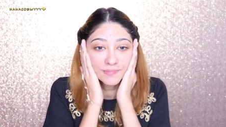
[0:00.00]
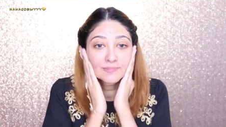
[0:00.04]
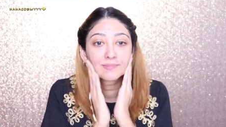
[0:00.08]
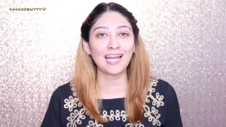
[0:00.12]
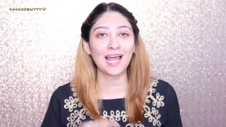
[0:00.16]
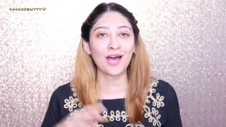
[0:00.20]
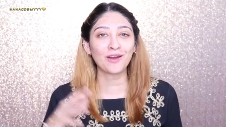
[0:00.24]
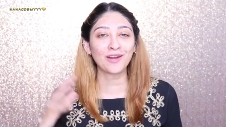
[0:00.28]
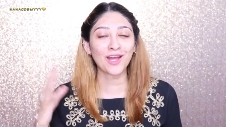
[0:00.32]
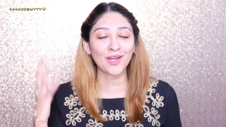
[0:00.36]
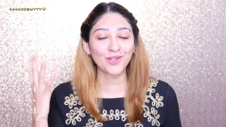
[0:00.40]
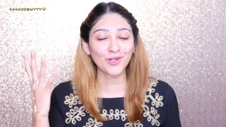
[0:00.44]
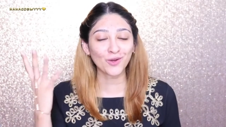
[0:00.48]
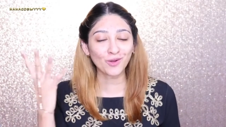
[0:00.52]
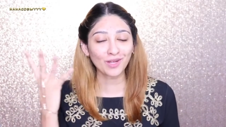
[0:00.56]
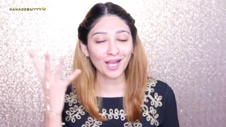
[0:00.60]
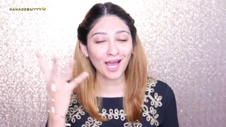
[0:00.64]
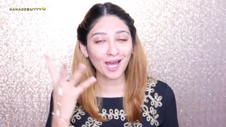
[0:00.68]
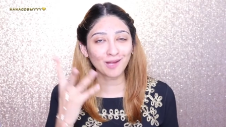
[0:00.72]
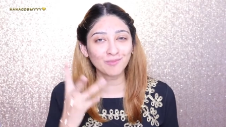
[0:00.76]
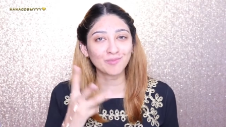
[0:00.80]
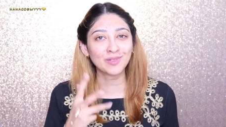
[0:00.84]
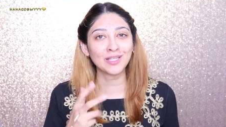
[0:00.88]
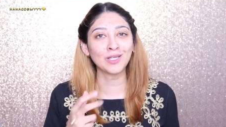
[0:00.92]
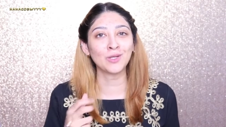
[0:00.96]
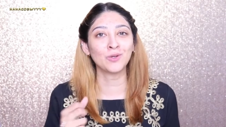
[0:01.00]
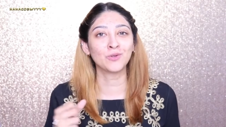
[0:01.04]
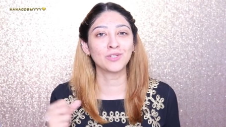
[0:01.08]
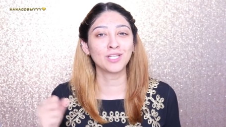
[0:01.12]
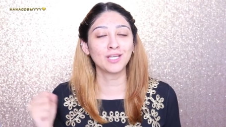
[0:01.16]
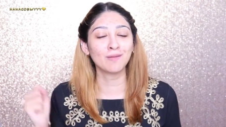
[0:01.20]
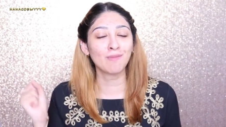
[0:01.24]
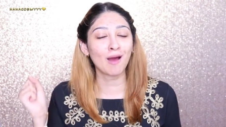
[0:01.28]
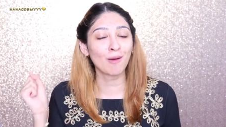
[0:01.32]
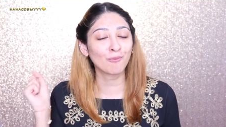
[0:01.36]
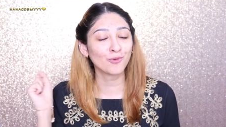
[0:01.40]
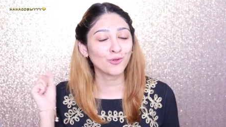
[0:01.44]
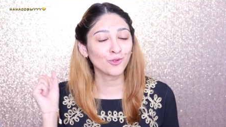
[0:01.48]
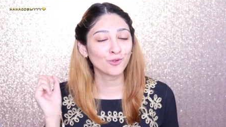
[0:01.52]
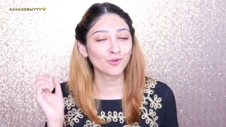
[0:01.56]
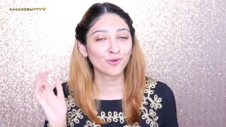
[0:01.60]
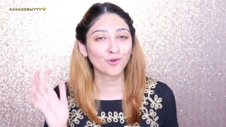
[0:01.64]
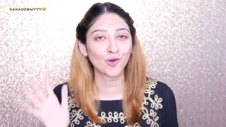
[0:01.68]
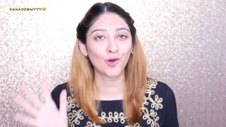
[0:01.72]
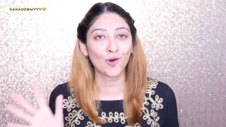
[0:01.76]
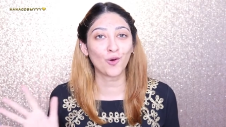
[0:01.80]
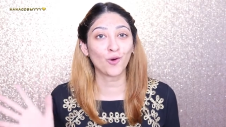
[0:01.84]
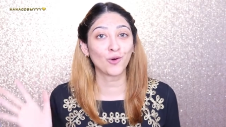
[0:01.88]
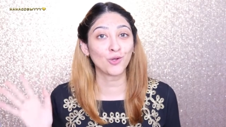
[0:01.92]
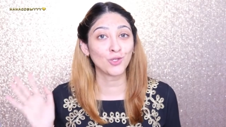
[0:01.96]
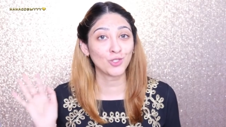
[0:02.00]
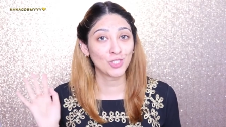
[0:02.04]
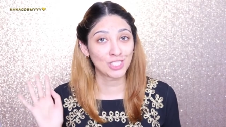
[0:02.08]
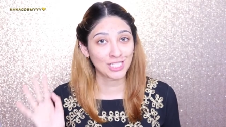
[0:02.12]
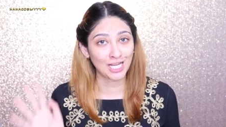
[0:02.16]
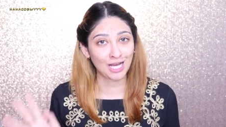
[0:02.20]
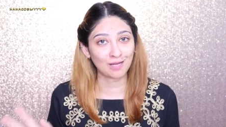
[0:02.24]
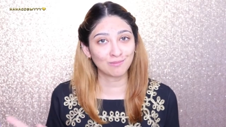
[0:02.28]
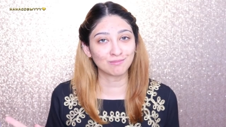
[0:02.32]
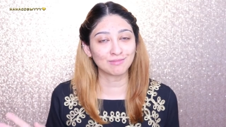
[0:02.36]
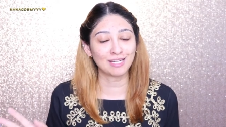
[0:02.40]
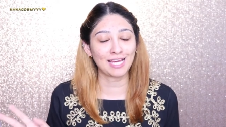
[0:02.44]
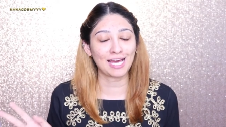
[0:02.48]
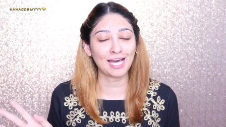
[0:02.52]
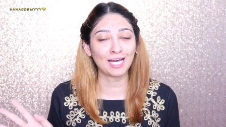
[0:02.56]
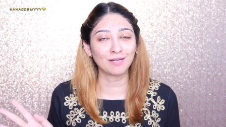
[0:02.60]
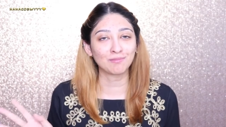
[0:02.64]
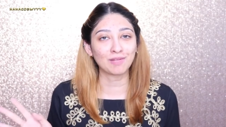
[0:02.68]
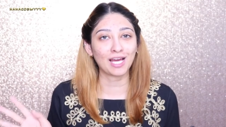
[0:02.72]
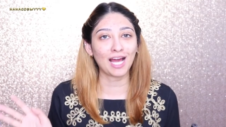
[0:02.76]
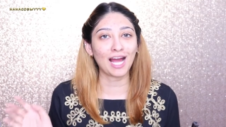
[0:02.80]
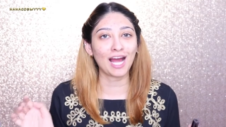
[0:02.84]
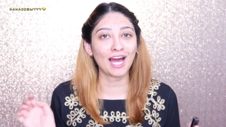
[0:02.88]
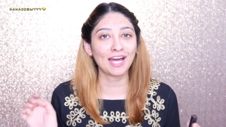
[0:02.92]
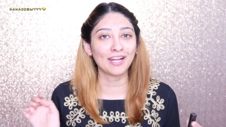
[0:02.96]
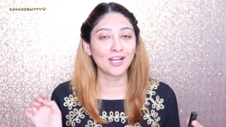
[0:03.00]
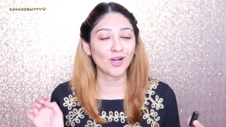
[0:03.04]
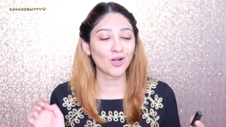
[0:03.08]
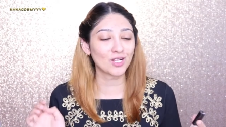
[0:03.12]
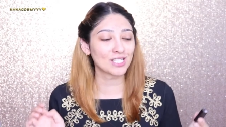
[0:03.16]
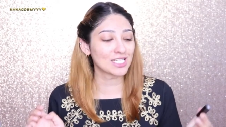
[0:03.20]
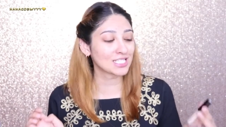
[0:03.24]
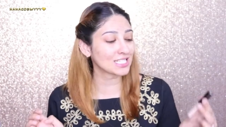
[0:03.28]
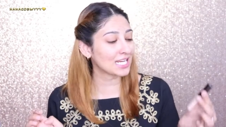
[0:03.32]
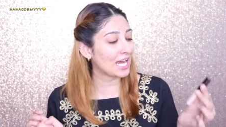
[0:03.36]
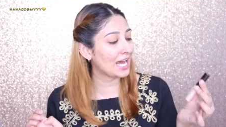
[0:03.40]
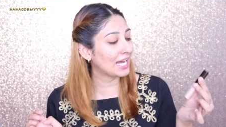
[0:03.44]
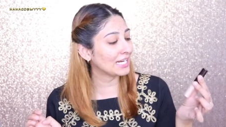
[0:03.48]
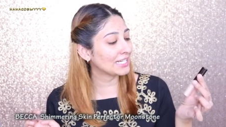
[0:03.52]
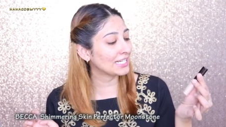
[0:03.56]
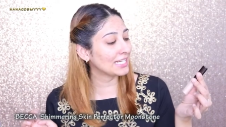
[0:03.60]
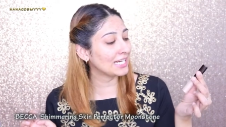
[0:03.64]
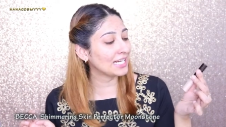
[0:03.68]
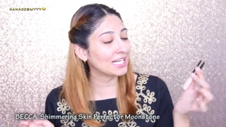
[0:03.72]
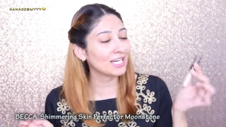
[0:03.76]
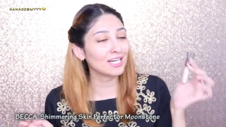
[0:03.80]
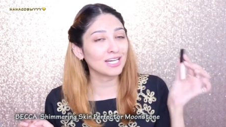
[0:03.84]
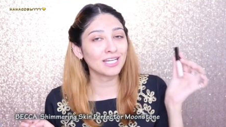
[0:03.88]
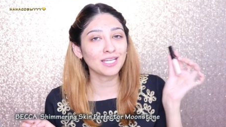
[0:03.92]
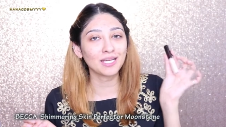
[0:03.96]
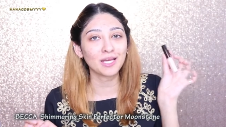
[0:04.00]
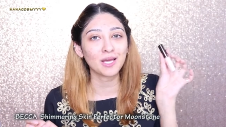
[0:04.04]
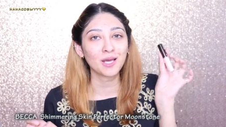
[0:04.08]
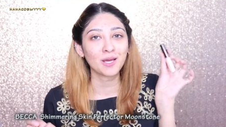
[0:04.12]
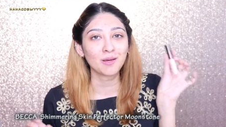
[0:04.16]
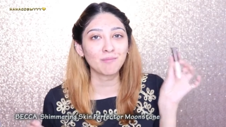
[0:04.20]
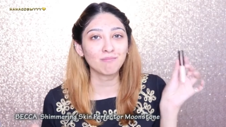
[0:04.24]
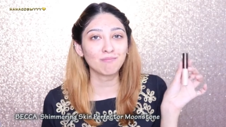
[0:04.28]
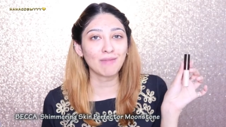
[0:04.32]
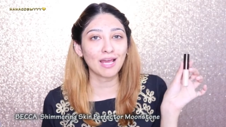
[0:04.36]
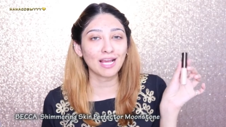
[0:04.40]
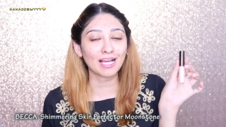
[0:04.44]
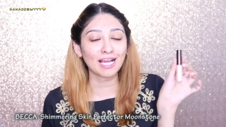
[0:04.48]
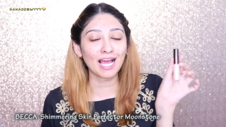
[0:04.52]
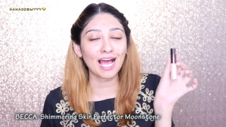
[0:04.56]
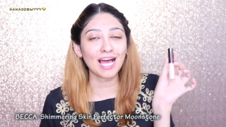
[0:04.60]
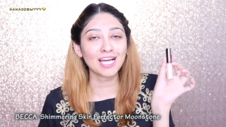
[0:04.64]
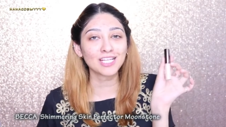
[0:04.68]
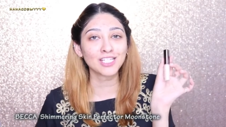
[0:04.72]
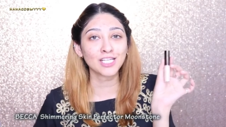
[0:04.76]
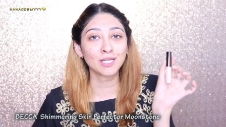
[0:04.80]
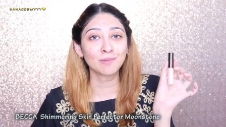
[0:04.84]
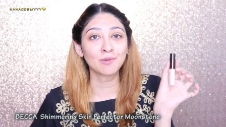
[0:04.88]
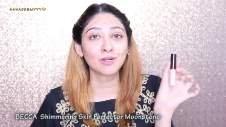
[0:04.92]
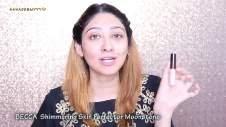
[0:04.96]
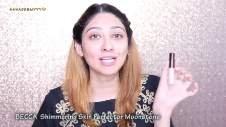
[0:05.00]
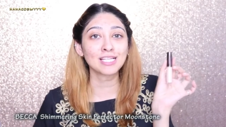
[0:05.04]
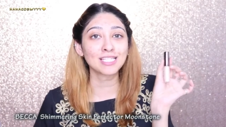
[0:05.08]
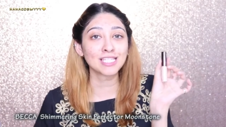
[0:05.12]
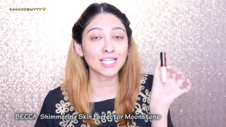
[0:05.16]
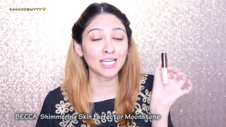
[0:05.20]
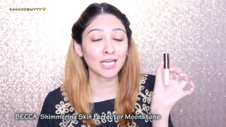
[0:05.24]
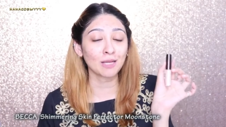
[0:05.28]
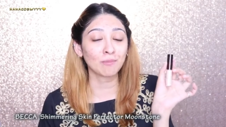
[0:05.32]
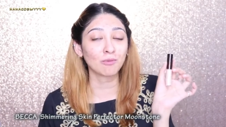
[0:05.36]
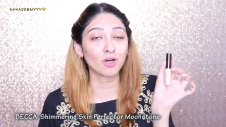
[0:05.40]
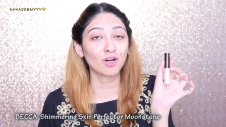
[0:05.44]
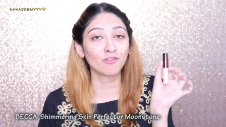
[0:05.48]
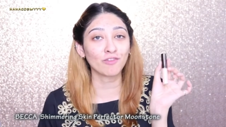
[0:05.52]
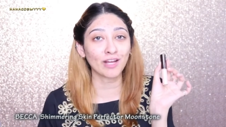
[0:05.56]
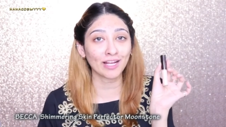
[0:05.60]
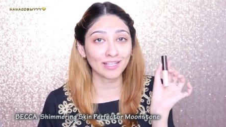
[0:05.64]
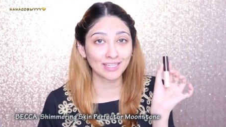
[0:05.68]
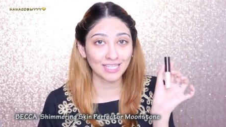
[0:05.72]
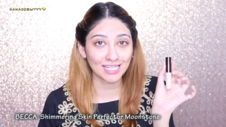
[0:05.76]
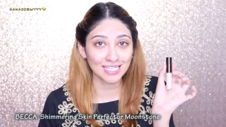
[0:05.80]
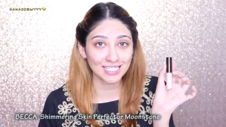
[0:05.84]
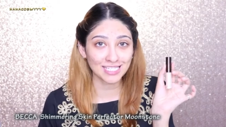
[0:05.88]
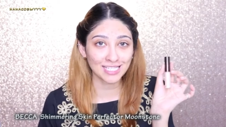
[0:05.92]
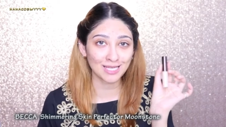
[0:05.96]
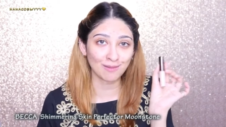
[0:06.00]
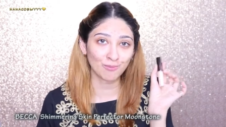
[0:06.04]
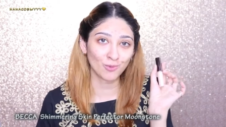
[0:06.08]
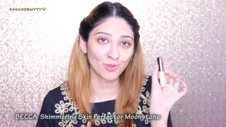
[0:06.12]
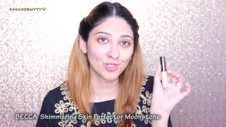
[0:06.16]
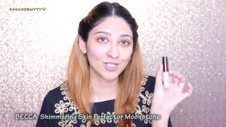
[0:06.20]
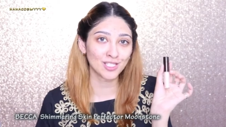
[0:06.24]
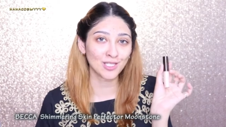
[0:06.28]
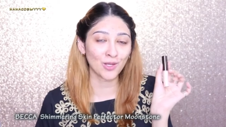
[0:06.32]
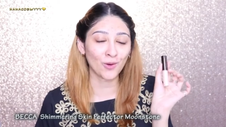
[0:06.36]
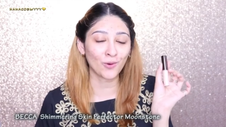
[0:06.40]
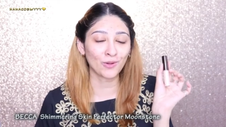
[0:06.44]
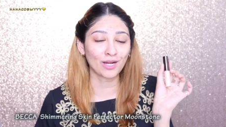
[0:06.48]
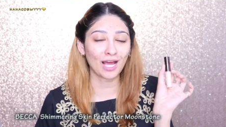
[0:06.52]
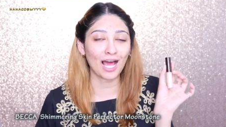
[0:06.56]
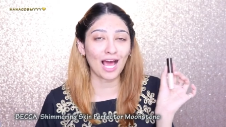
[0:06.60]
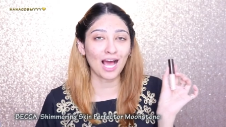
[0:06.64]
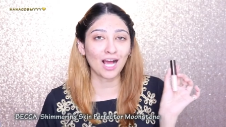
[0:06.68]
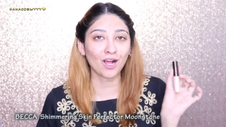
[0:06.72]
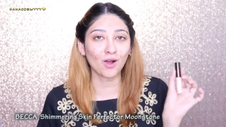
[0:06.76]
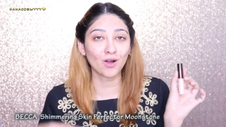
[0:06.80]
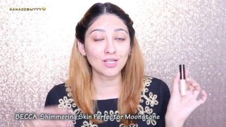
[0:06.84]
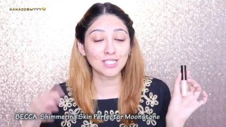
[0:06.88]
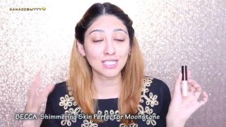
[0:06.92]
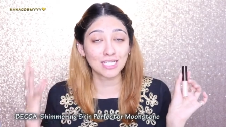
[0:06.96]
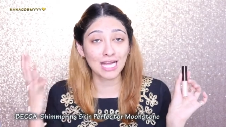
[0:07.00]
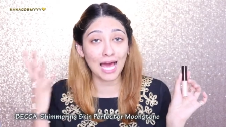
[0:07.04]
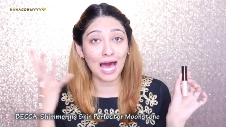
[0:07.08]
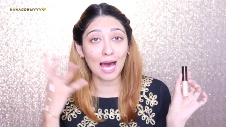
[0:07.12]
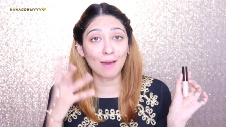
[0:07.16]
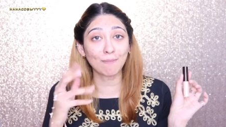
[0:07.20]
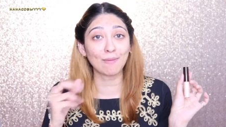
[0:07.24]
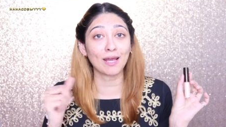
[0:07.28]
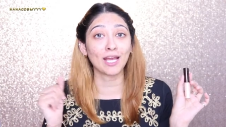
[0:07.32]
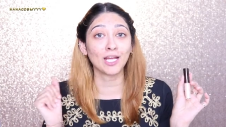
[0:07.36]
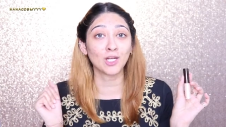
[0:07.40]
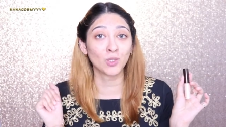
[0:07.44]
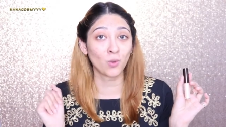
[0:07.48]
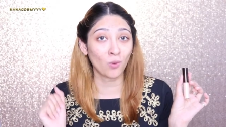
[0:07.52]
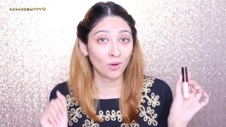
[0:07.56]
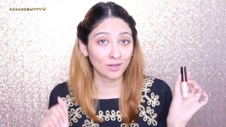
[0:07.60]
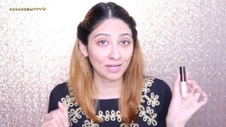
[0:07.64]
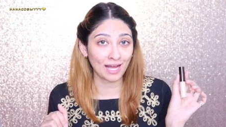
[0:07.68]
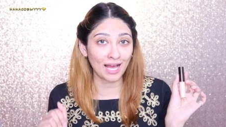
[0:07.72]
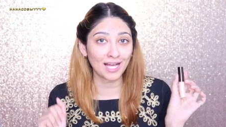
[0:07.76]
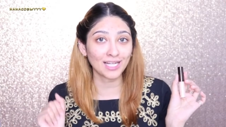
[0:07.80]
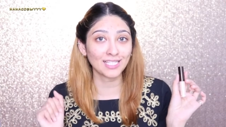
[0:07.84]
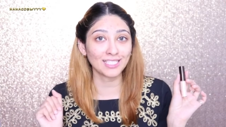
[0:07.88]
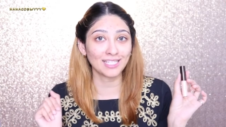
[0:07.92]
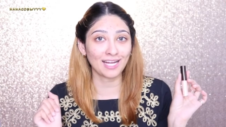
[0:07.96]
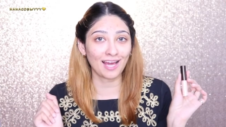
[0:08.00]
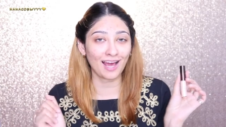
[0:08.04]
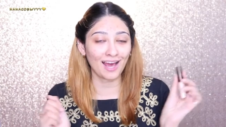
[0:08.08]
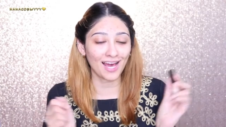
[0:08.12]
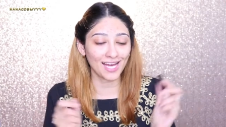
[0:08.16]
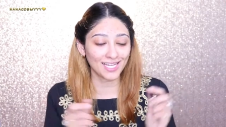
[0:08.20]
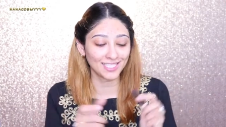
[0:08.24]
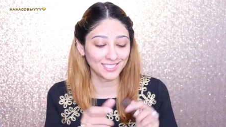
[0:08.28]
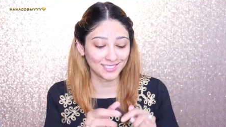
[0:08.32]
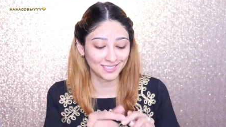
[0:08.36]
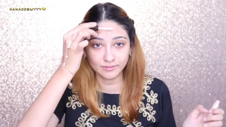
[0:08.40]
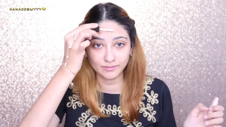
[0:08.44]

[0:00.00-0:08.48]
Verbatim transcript: แล้วนะต้องการผิวที่แบบดูโกลดูฉ่ำน้ำนะคะนะก็จะใช้นี่เลย Mega Shimmery Skin Perfector สีมูนสโตนนะคะ ก็จะทาไปให้ทั่วหน้าเลยนะคะ